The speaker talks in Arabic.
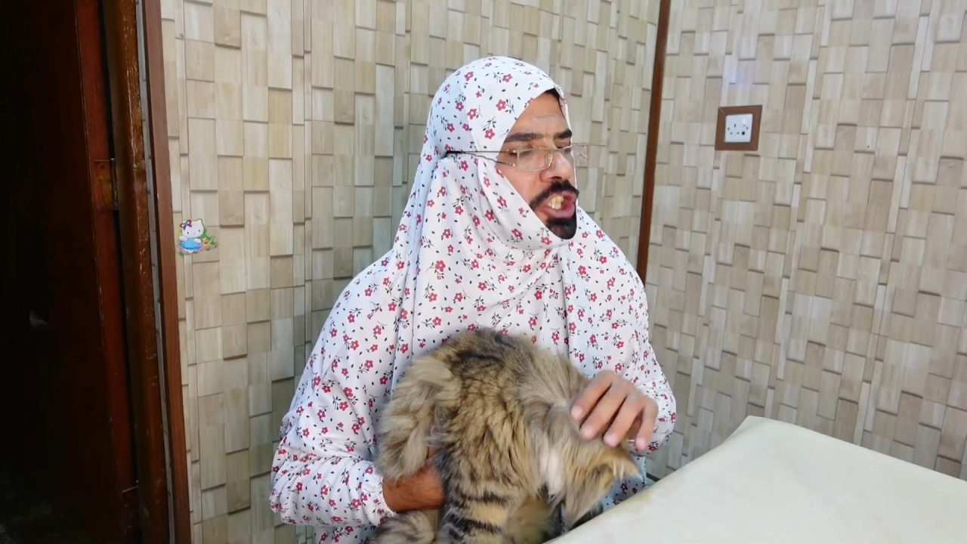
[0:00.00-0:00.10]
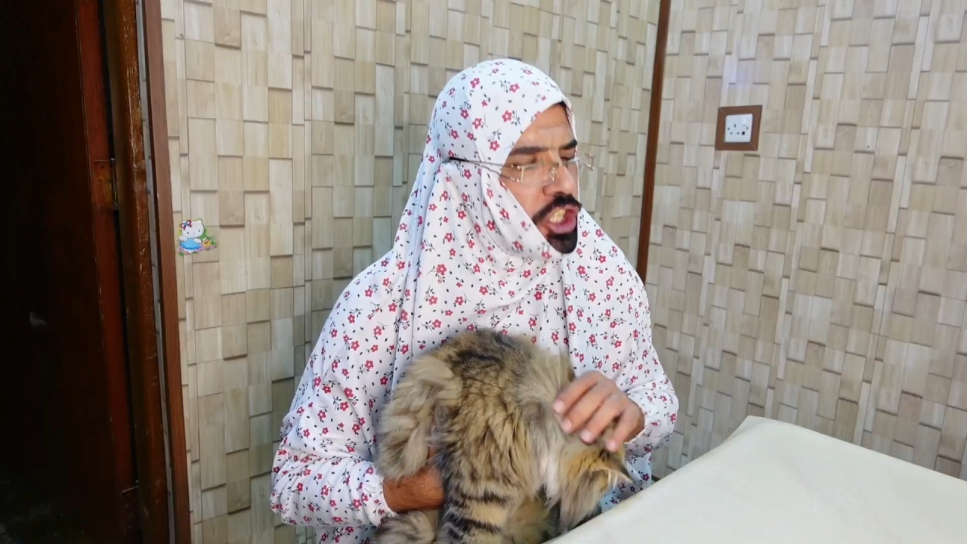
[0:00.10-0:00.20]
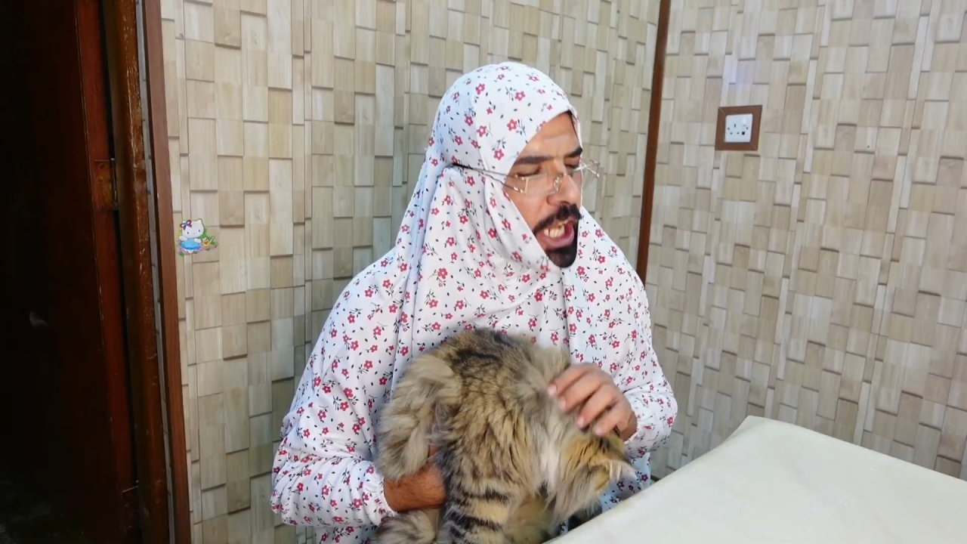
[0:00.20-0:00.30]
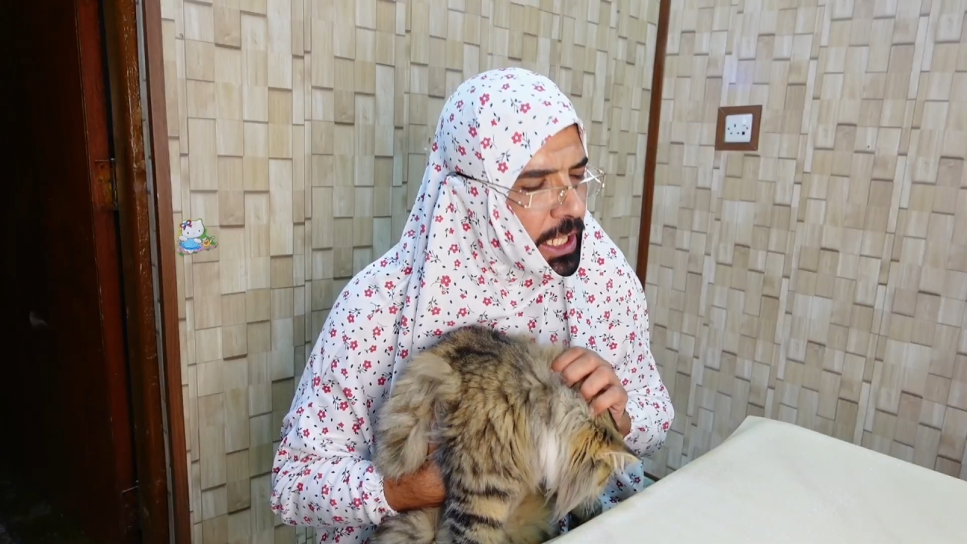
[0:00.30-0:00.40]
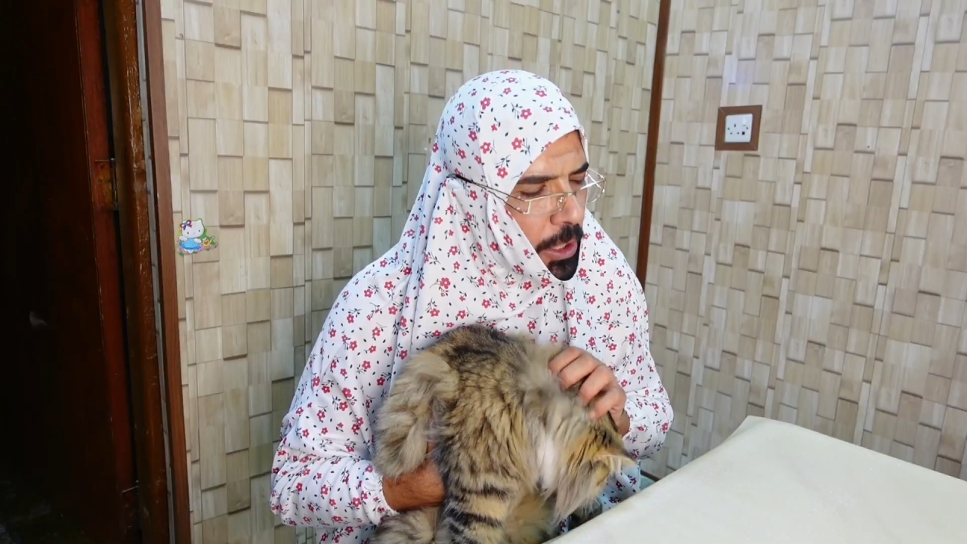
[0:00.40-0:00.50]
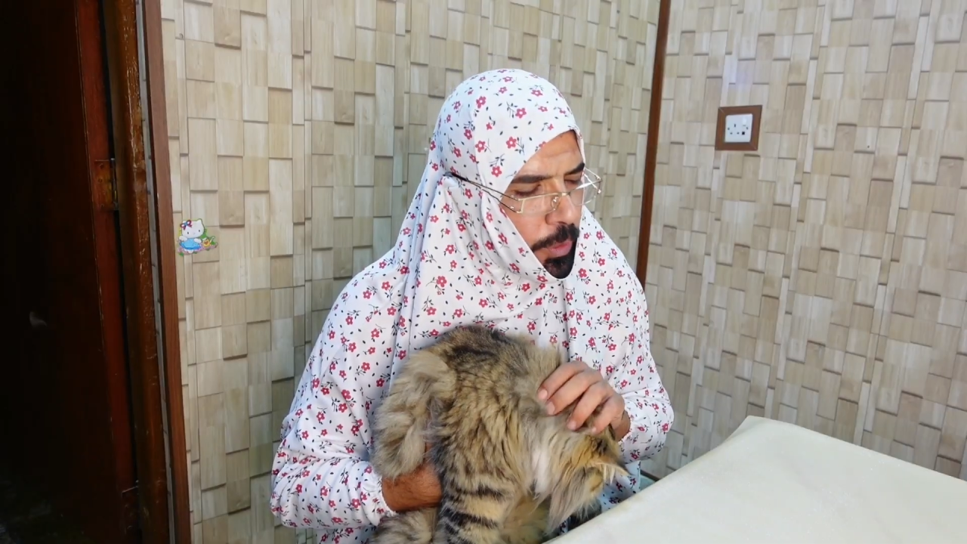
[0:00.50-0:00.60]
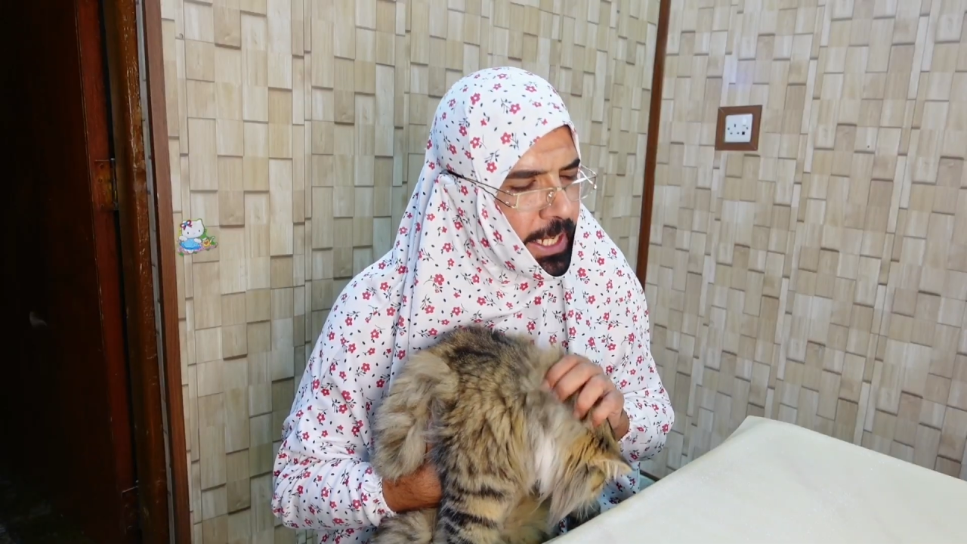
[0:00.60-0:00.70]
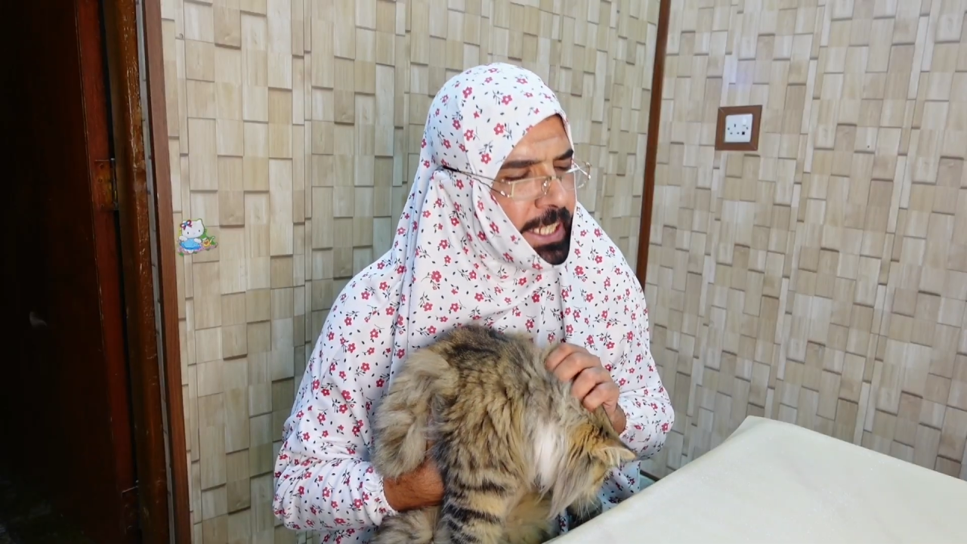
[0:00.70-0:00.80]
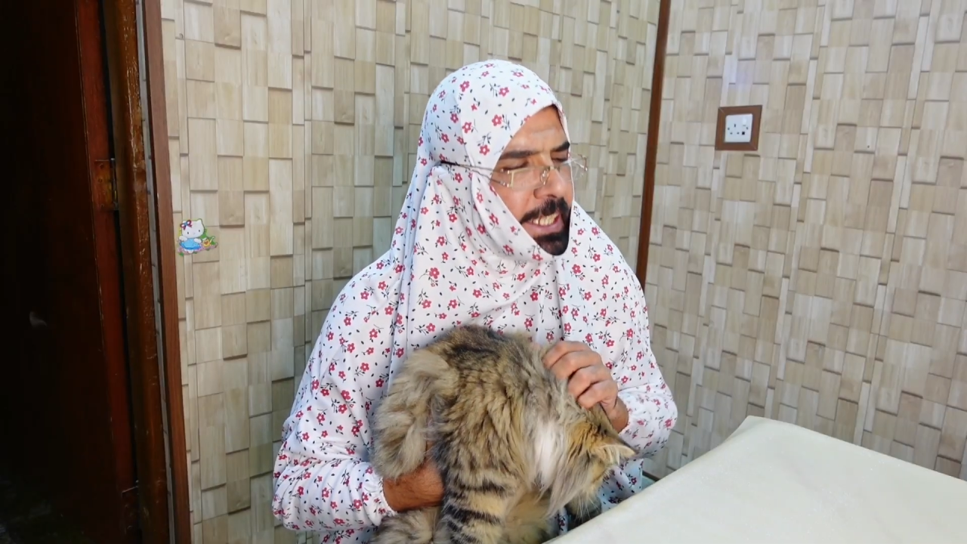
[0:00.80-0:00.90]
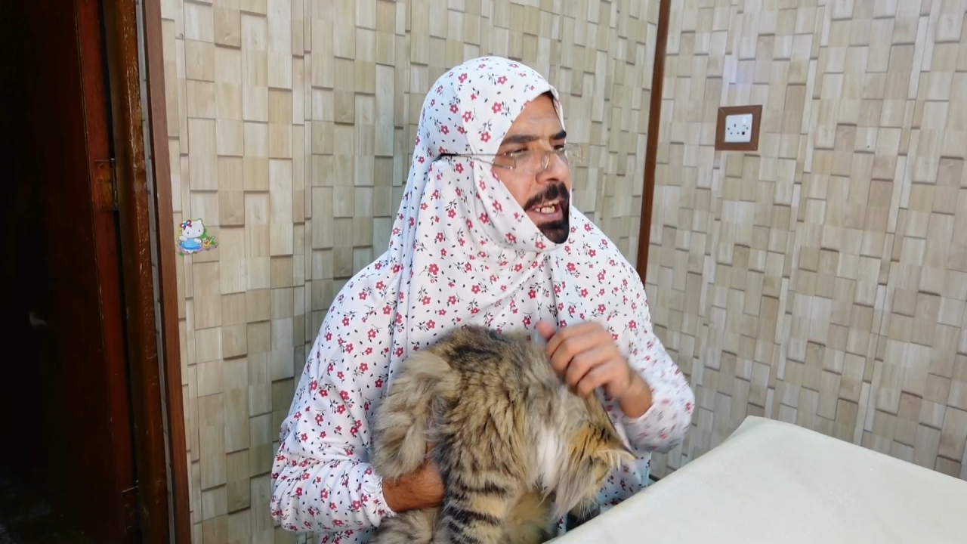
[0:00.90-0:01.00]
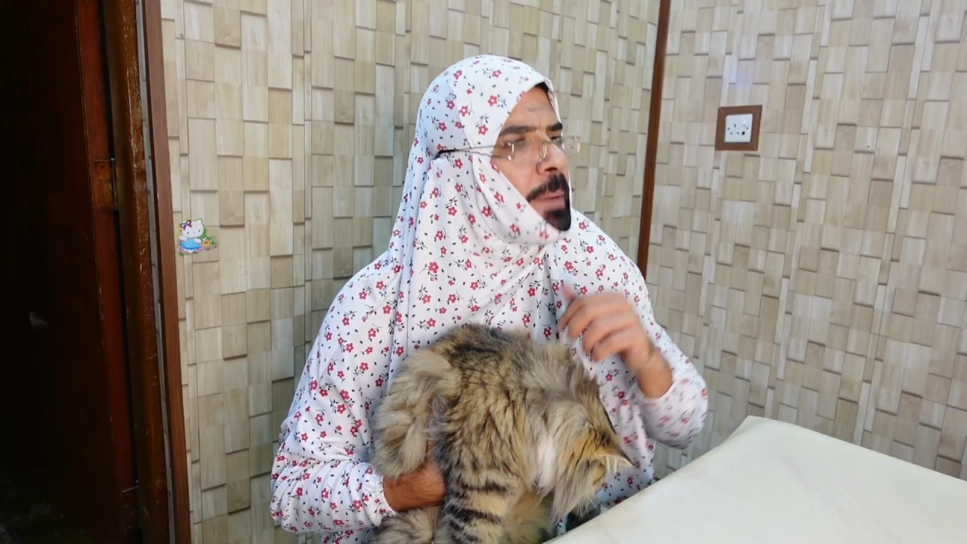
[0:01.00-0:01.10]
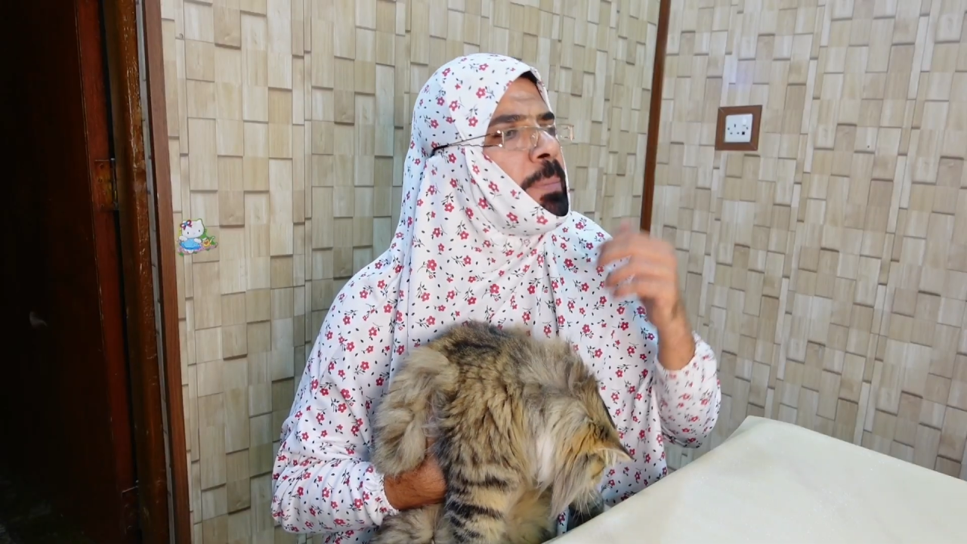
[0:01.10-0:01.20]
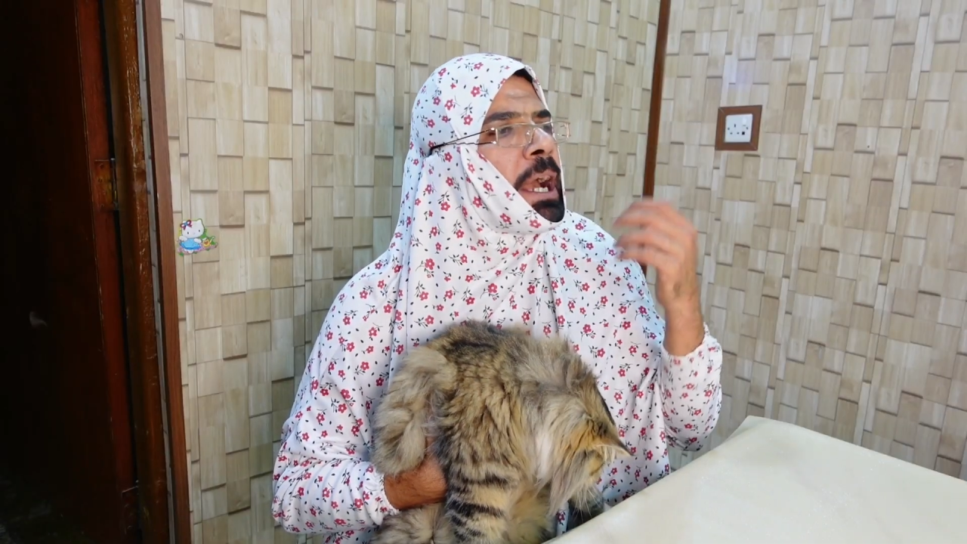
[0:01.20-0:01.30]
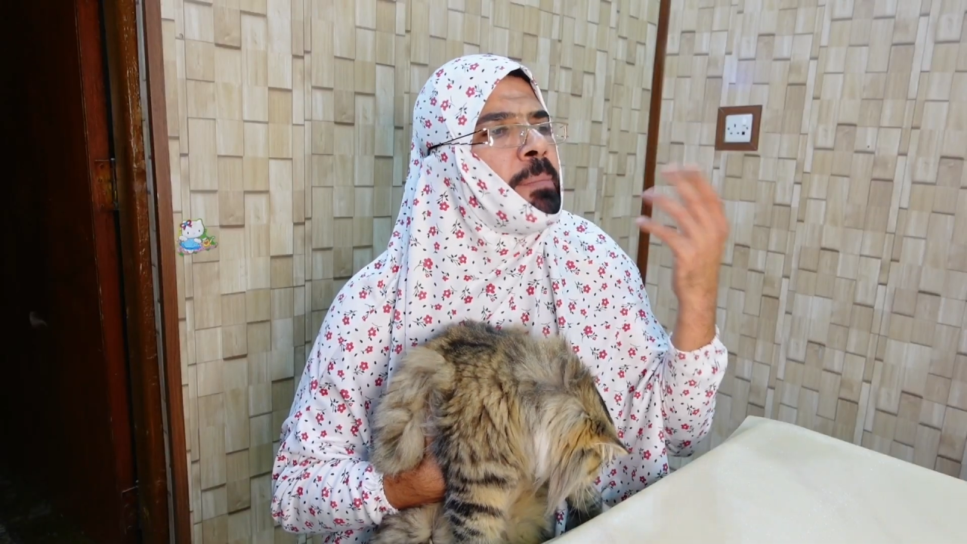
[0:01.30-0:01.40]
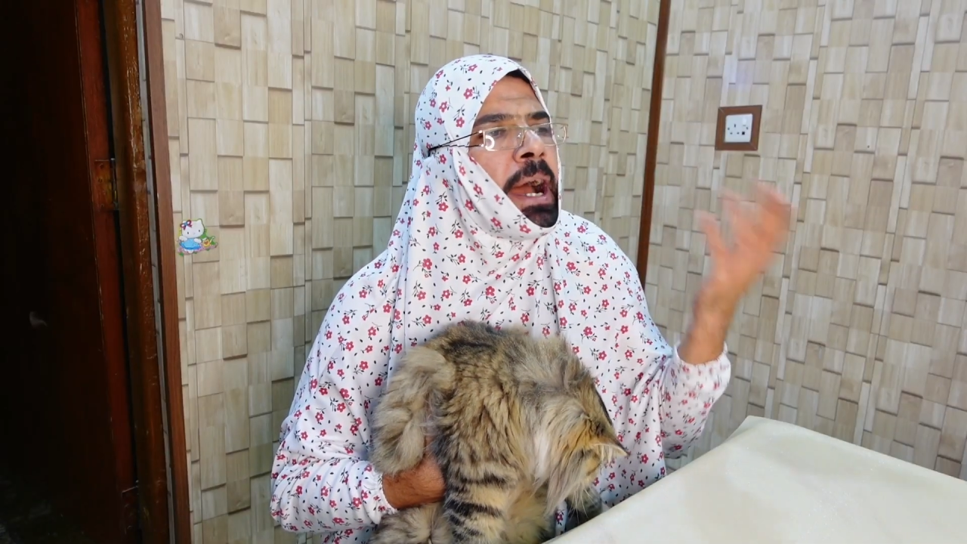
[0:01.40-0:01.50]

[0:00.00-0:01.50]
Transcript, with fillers: ان شاء الله وليدي ربك